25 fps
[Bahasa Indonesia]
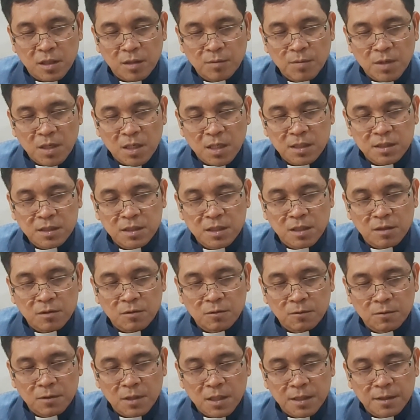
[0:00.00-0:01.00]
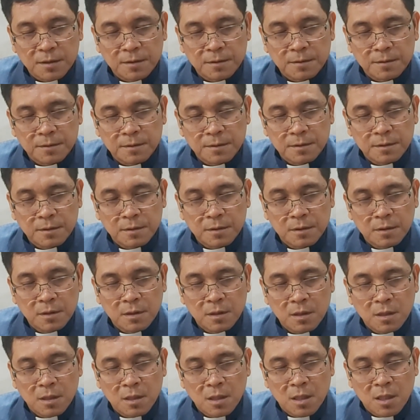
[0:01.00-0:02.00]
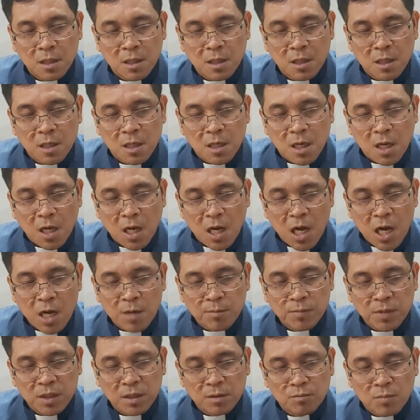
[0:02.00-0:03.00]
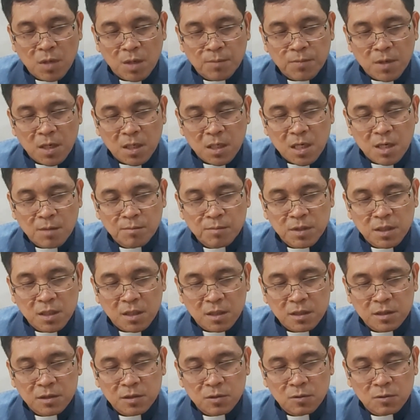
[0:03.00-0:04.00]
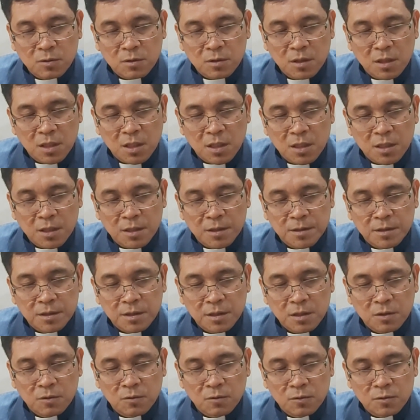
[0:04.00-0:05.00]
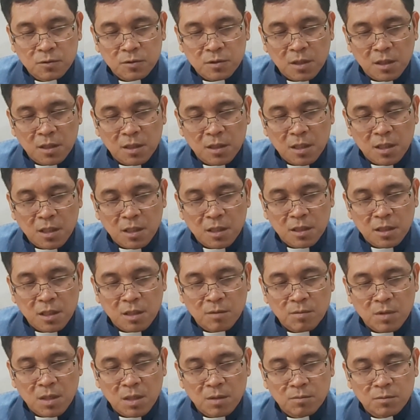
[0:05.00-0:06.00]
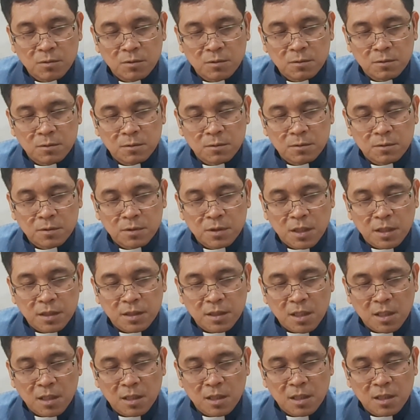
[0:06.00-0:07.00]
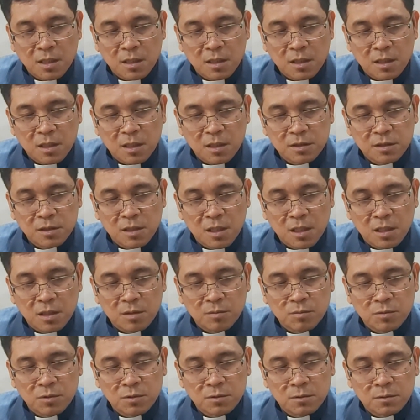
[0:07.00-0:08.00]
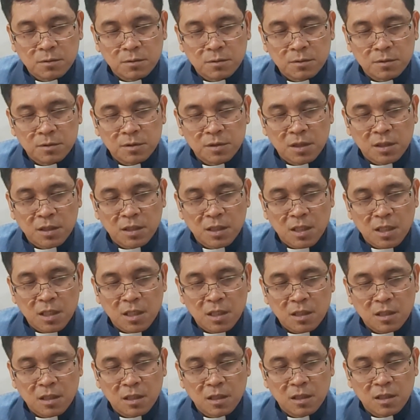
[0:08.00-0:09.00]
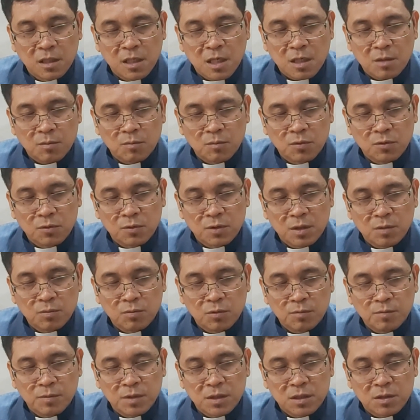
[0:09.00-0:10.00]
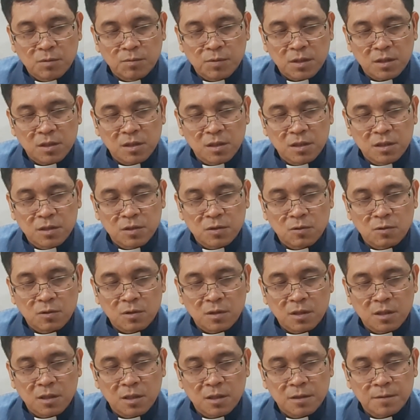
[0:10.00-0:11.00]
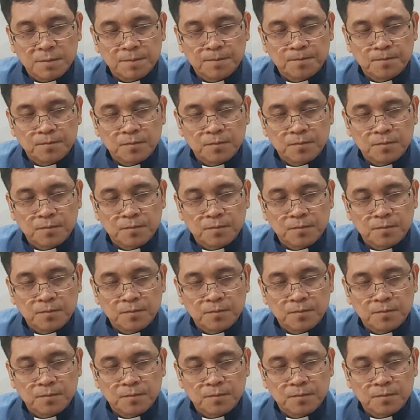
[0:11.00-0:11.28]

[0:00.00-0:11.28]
Terima kasih ya Tuhan Amin Bapa kami yang di sorga, dikuduskanlah namamu, datanglah kerajaanmu, jadilah kehendakmu di bumi seperti di sorga.